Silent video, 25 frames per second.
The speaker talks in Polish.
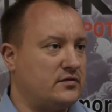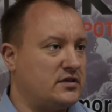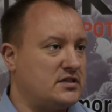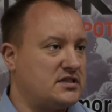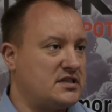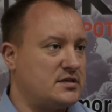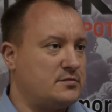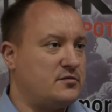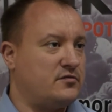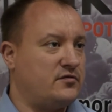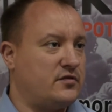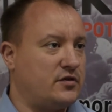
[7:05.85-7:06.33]

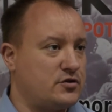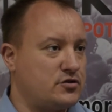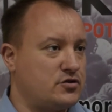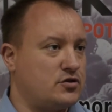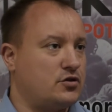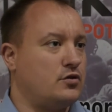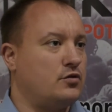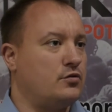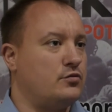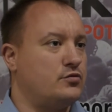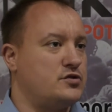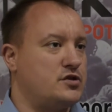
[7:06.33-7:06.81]
Chcemy
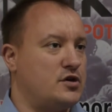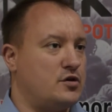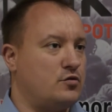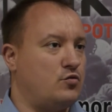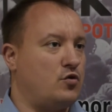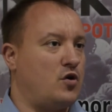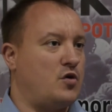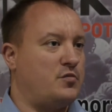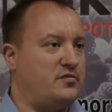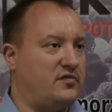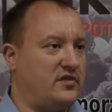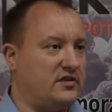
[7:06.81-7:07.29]
większego
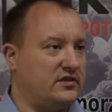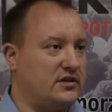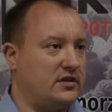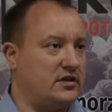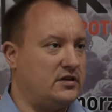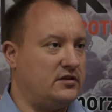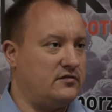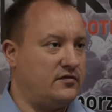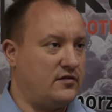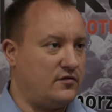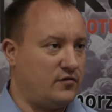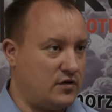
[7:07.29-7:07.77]
udziału
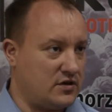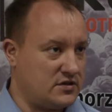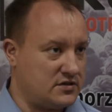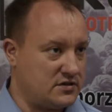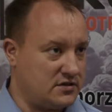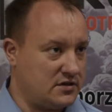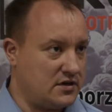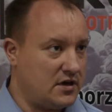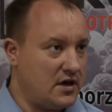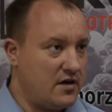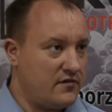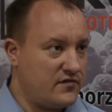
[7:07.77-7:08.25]
obywateli we
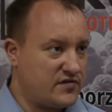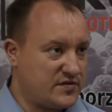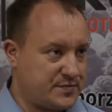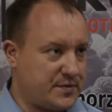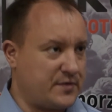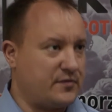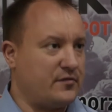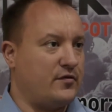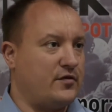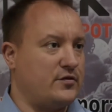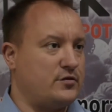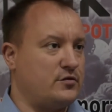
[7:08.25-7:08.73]
władzy, w
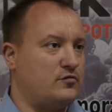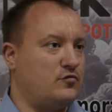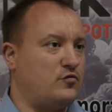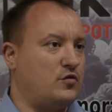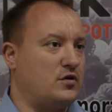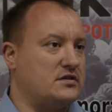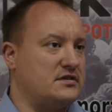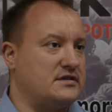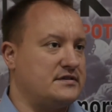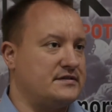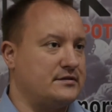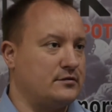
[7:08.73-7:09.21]
sprawowaniu
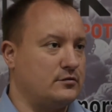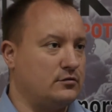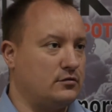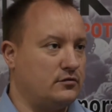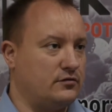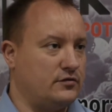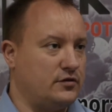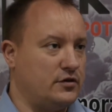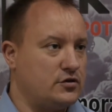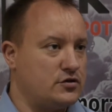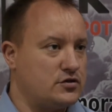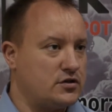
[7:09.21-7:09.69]
władzy
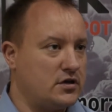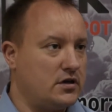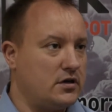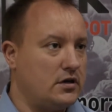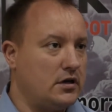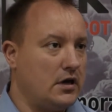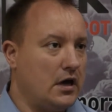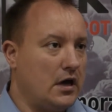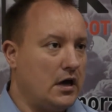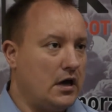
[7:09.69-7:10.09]
sądowniczej.